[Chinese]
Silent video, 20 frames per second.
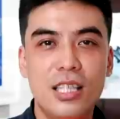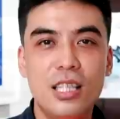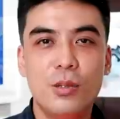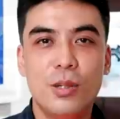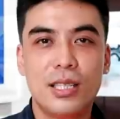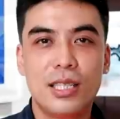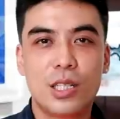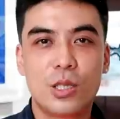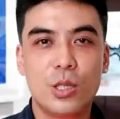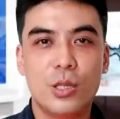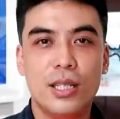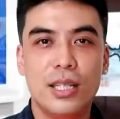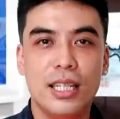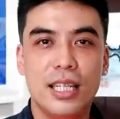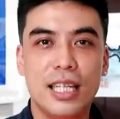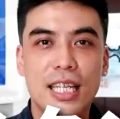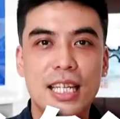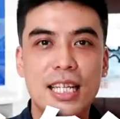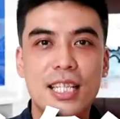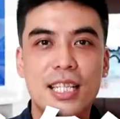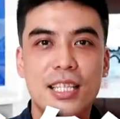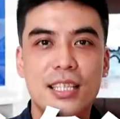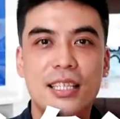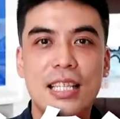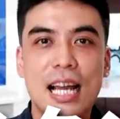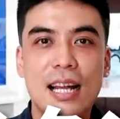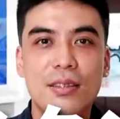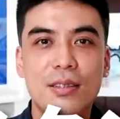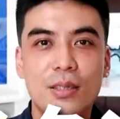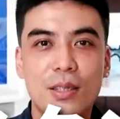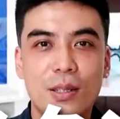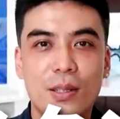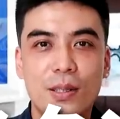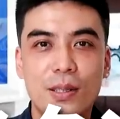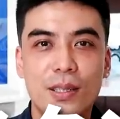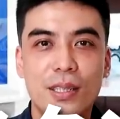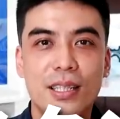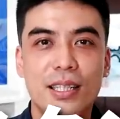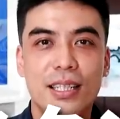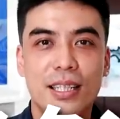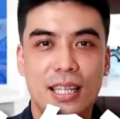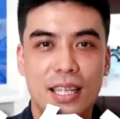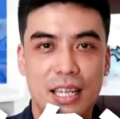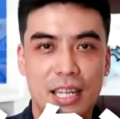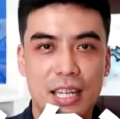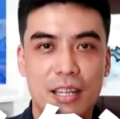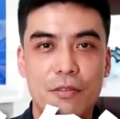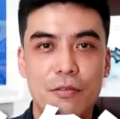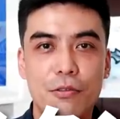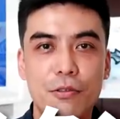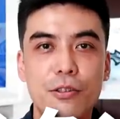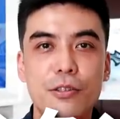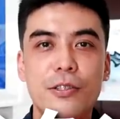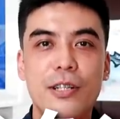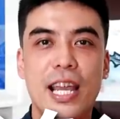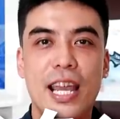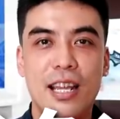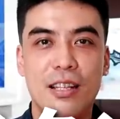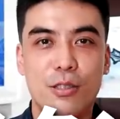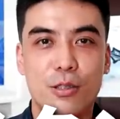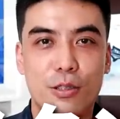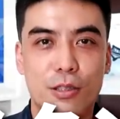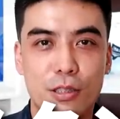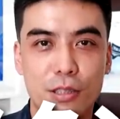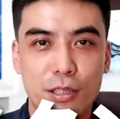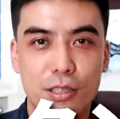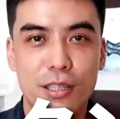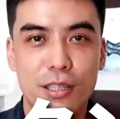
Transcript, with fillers: 日文叫做 Instanto。Influence，